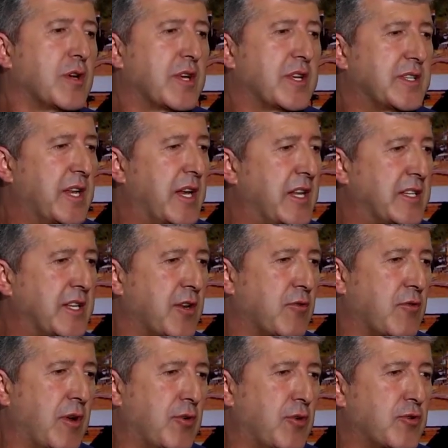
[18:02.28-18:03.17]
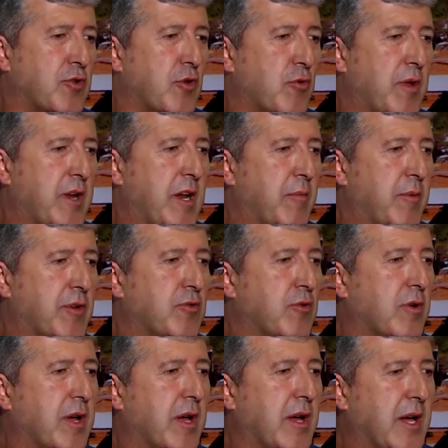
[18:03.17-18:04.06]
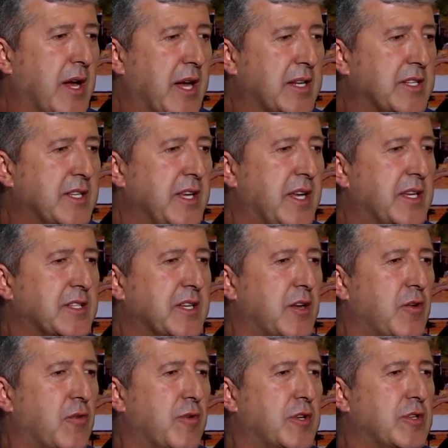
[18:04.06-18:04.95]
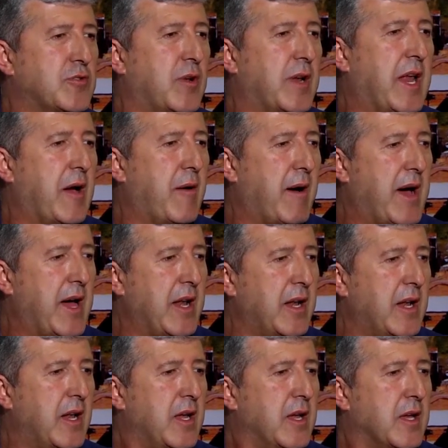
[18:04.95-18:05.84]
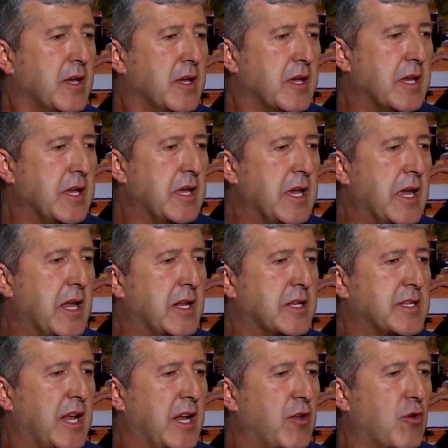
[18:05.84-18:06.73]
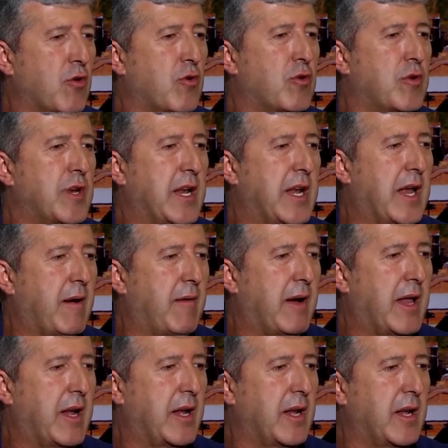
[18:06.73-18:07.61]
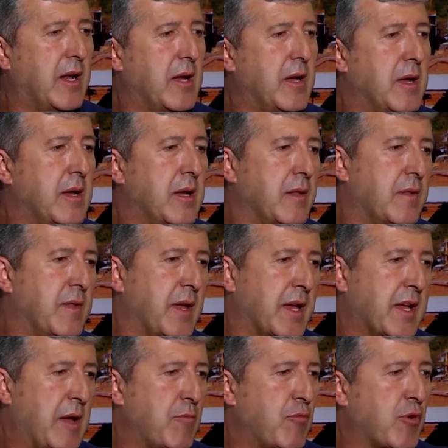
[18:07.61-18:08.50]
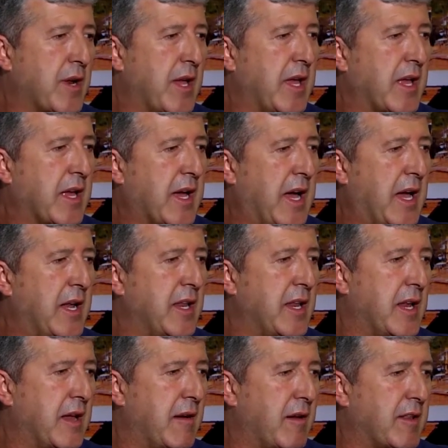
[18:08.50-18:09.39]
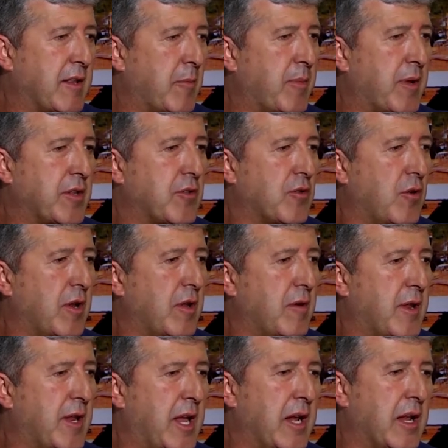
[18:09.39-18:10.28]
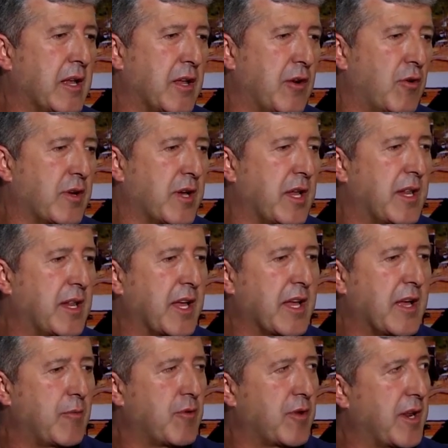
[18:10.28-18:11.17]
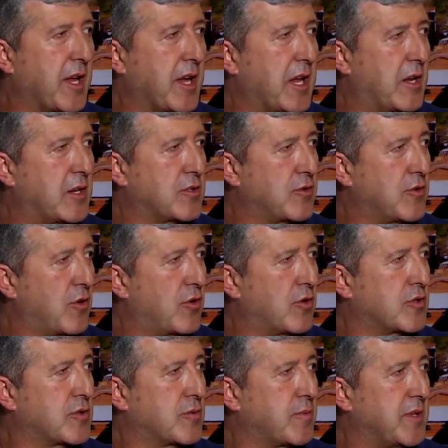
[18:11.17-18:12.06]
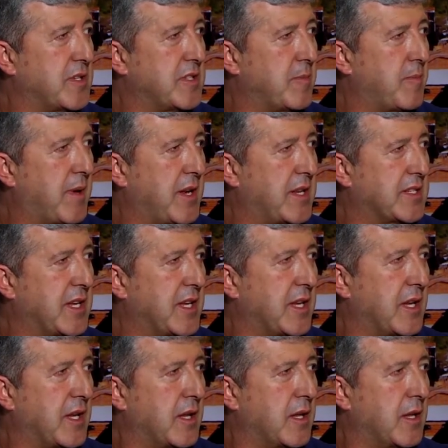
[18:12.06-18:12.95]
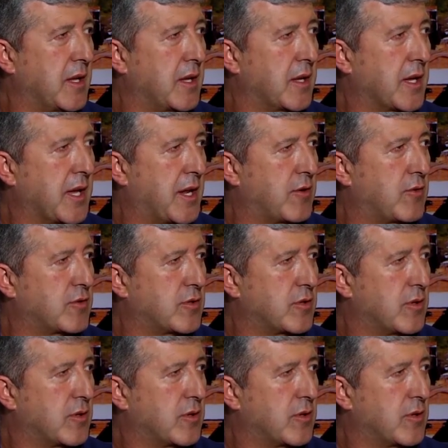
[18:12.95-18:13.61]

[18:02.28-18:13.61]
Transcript: que se le acercó al doctor Juan Alberto García, se le ofreció el aval y él salió con el aval de Cambio Radical y el aval del Partido Liberal. Creo que el de Cambio Radical es uno de los principales ahí, Carlos.